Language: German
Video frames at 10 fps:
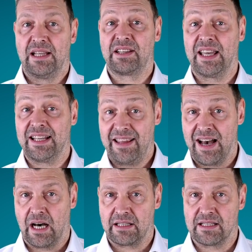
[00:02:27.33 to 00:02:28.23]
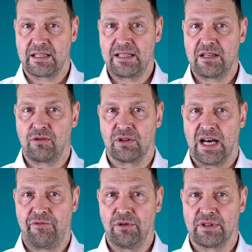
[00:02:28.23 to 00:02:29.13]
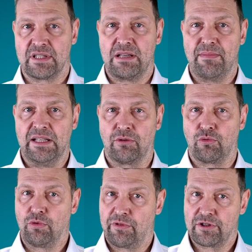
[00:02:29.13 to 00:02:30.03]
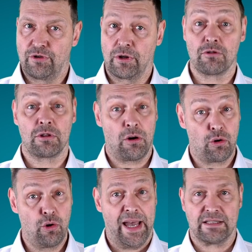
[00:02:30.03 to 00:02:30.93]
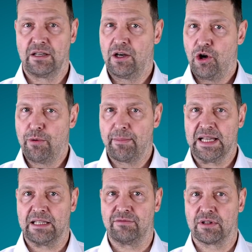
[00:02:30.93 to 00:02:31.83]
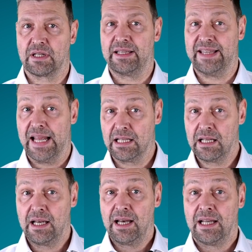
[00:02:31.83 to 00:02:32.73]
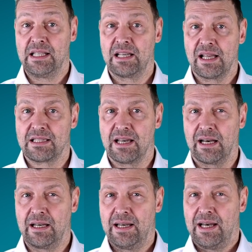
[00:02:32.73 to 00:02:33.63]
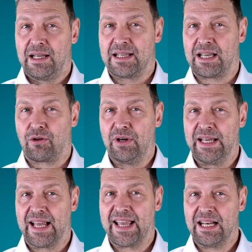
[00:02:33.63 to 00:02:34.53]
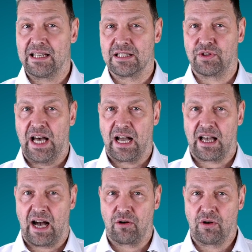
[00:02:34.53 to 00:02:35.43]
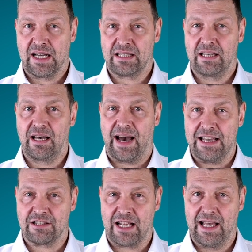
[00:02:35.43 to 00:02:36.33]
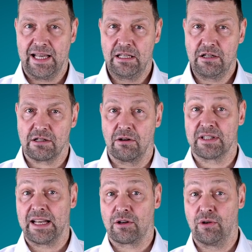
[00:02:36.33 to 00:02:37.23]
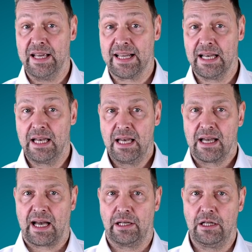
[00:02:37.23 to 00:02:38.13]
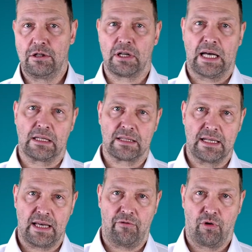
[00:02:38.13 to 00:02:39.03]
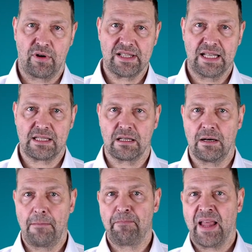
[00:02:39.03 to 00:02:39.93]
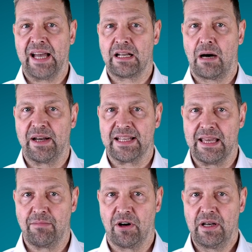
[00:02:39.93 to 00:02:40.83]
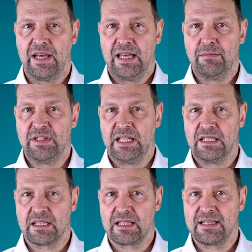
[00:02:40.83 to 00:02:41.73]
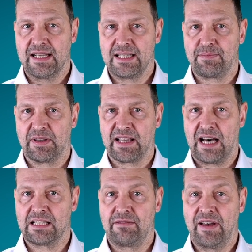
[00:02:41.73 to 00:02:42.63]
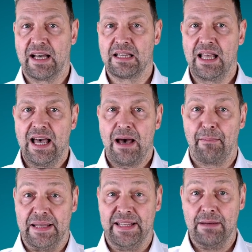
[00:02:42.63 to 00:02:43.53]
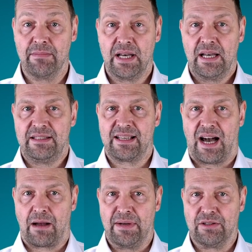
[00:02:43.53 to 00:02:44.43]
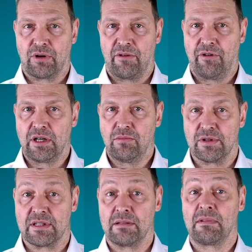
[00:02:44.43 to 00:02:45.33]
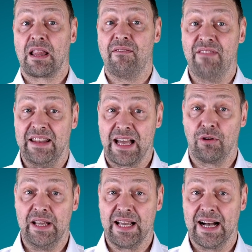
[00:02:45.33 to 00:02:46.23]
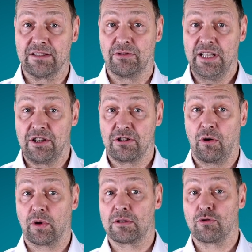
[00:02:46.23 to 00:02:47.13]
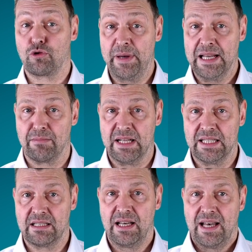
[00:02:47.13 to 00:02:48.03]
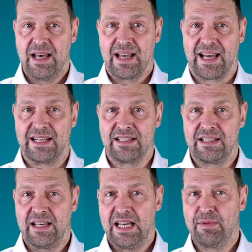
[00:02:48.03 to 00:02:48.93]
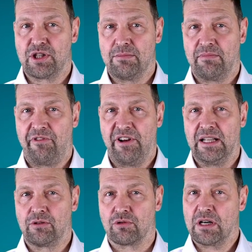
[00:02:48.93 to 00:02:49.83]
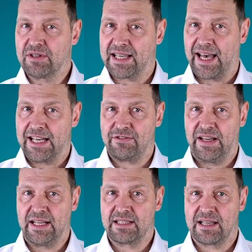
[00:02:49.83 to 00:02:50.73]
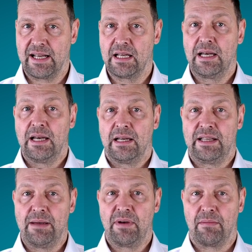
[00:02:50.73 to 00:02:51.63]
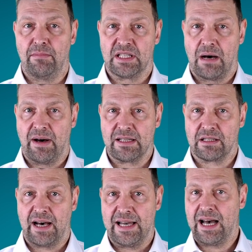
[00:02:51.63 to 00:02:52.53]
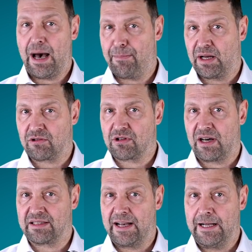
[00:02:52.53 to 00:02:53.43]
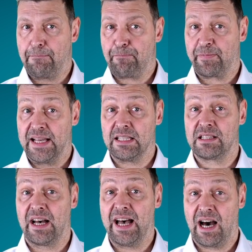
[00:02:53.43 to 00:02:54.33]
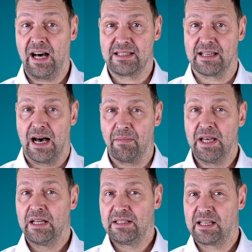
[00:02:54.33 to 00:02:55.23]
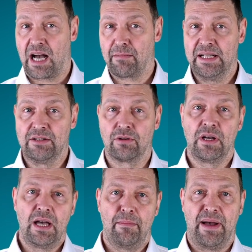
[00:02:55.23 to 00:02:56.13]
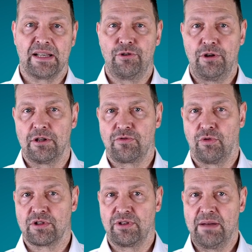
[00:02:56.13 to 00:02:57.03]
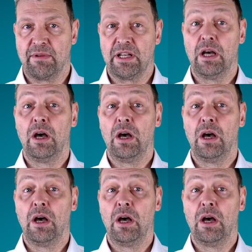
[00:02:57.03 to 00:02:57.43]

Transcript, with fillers: trägt er das Risiko dafür, dass die Meldung unverzüglich und auch korrekt übermittelt wird. Denn die Tatsache, dass der Kollege Kenntnis von der Erkrankung hat, reicht allein nicht aus. Ein Kollege kann nicht, anders als ein Vorgesetzter, ein Arbeitgeber im Sinne des Gesetzes betrachtet werden, bei dem die Krankmeldung erfolgen muss. Wenn der Kollege also nicht oder zu spät meldet, kann es in bestimmten Fällen durchaus gerechtfertigt sein, dem Mitarbeiter eine Abmahnung zu erteilen. Es ist daher ratsam, die Krankmeldung persönlich vorzunehmen,